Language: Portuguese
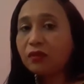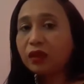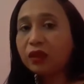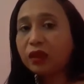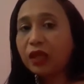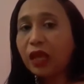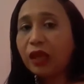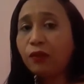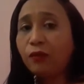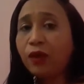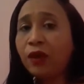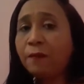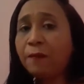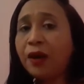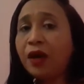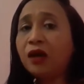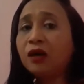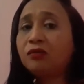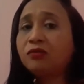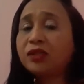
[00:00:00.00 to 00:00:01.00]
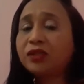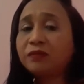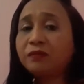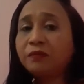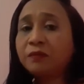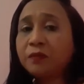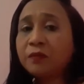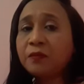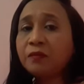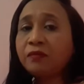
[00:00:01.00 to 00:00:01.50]
Tenho irmãos,
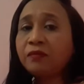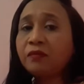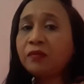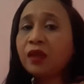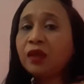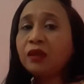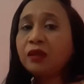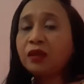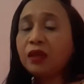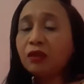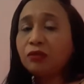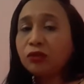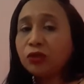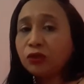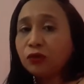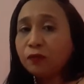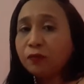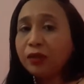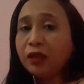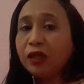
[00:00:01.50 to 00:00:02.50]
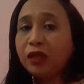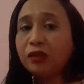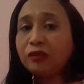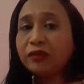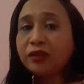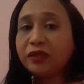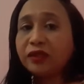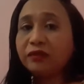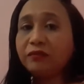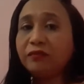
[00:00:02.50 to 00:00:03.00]
tenho
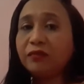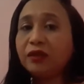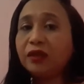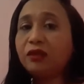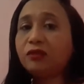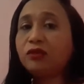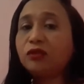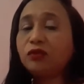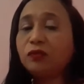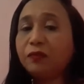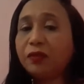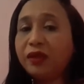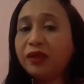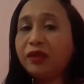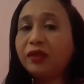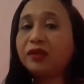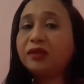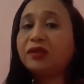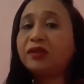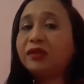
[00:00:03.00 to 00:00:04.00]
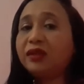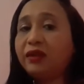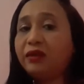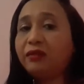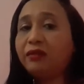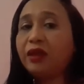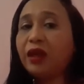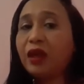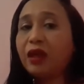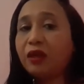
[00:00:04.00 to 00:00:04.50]
sobrinhos, tenho sobrinhas, sim,
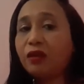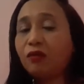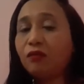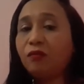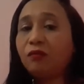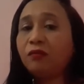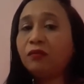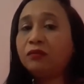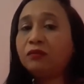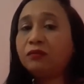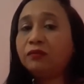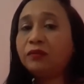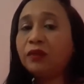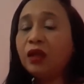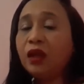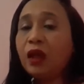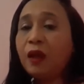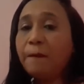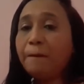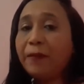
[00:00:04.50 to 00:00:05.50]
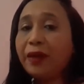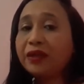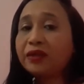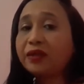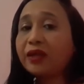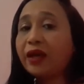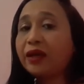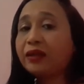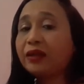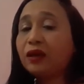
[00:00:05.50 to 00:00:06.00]
tenho mas
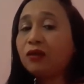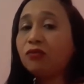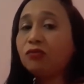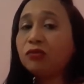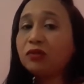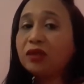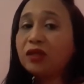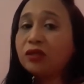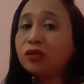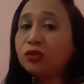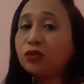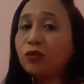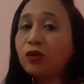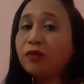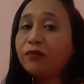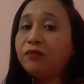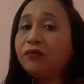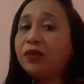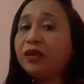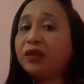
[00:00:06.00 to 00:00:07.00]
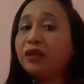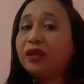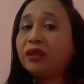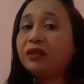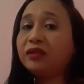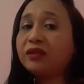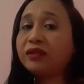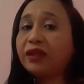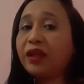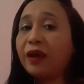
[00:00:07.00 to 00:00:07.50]
cada um tem sua vida.
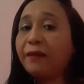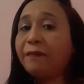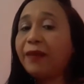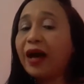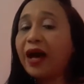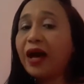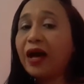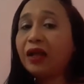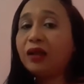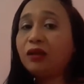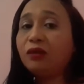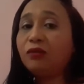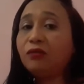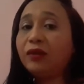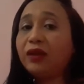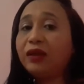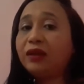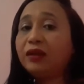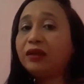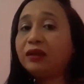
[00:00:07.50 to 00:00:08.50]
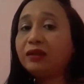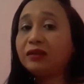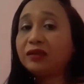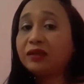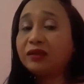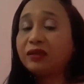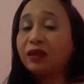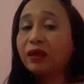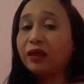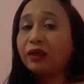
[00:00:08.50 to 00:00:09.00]
Eles trabalham, eles
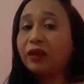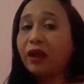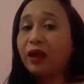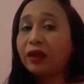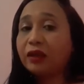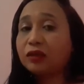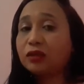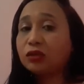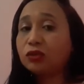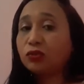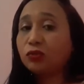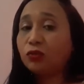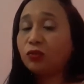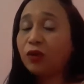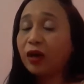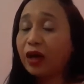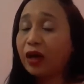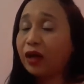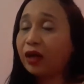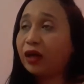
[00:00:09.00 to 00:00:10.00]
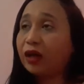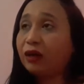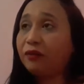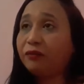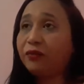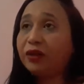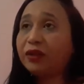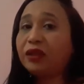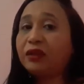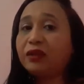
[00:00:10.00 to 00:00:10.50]
têm a, sua, a
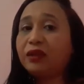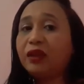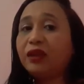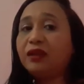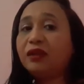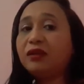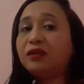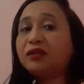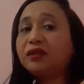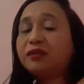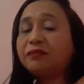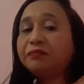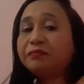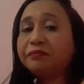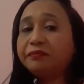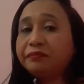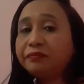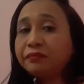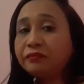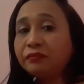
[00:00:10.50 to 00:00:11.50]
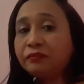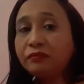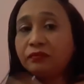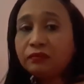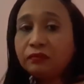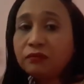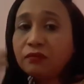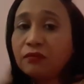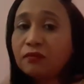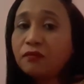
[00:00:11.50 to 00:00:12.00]
vida deles.
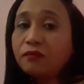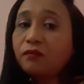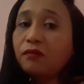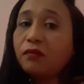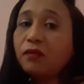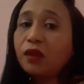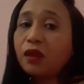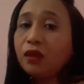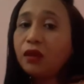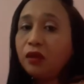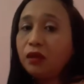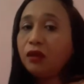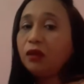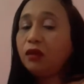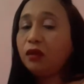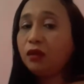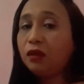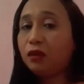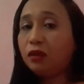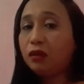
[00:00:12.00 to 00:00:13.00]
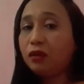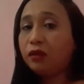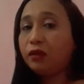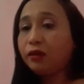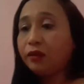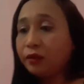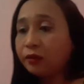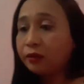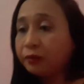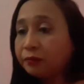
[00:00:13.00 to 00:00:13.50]
E